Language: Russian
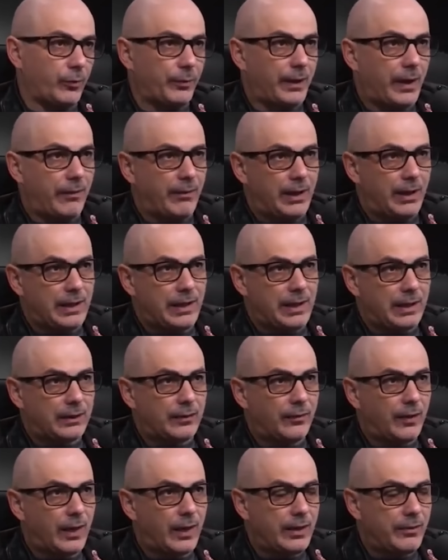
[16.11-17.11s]
давайте
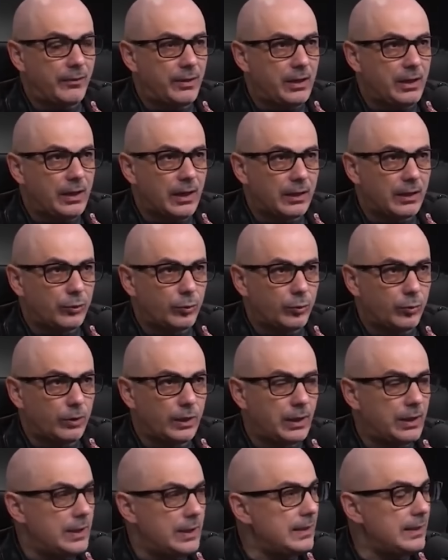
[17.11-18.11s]
отваливайте оттуда
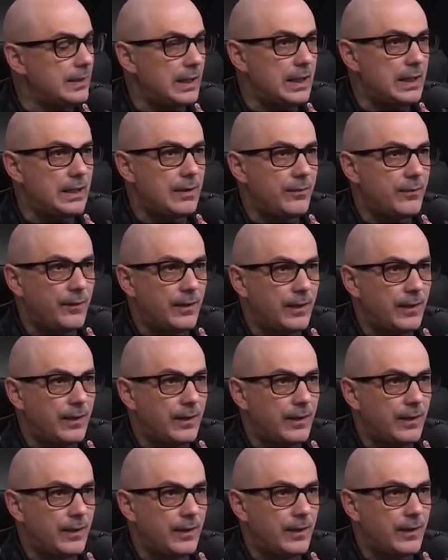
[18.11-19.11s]
к ядрине
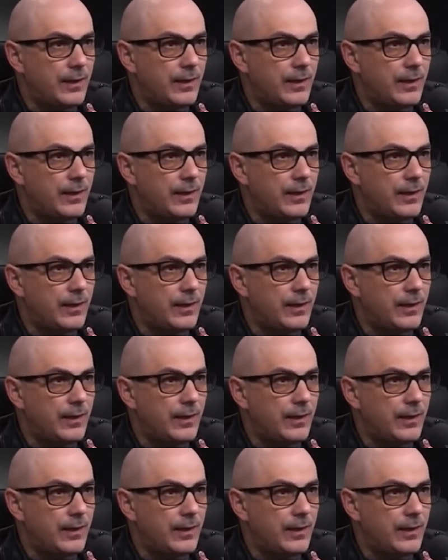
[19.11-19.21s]
фени,